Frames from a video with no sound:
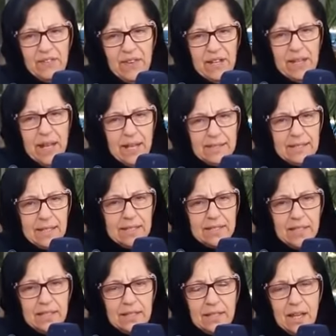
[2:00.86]
على العاتق
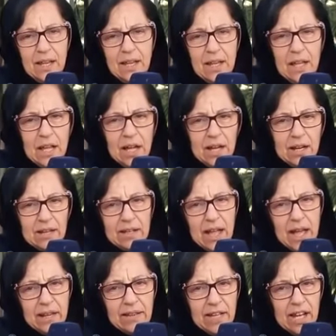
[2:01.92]
ديالنا قررنا
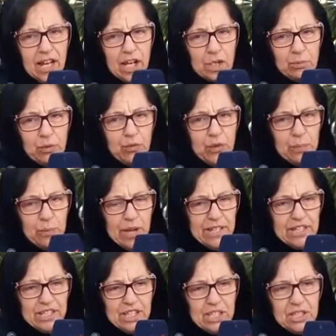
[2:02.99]
اننا نخدموا فيه
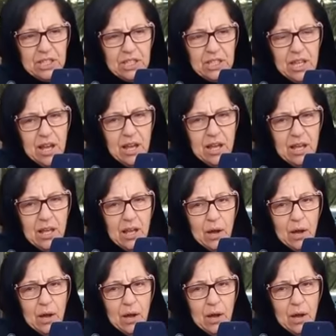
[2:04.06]
بواحد الجديه